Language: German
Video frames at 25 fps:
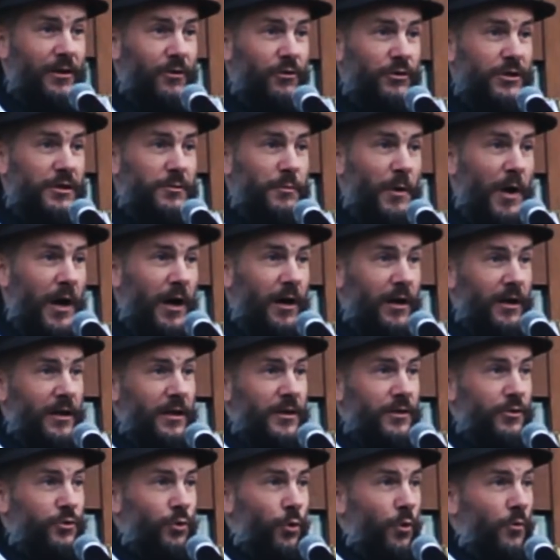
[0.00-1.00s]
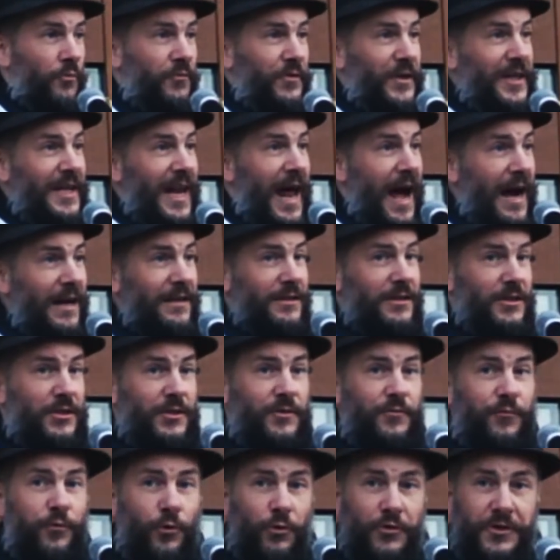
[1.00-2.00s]
Und zwar so viel
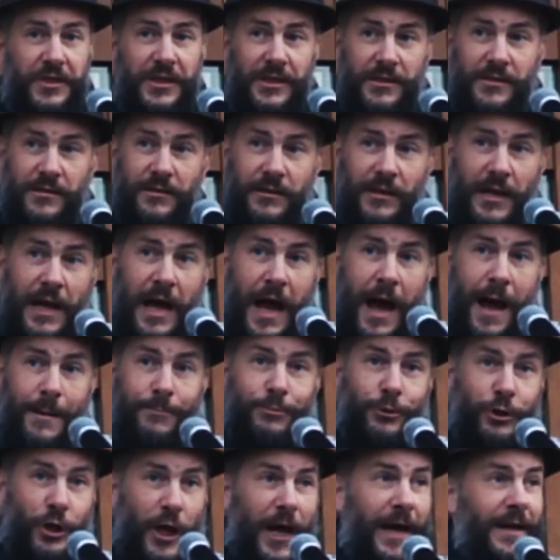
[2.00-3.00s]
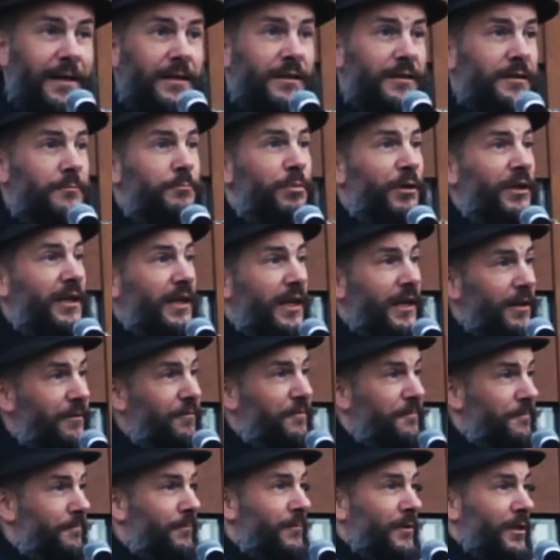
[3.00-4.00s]
Angst vor diesen abschreckenden
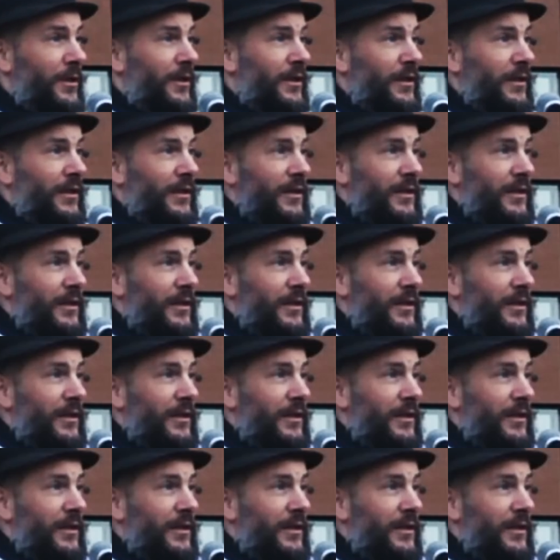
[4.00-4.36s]
Begriffen,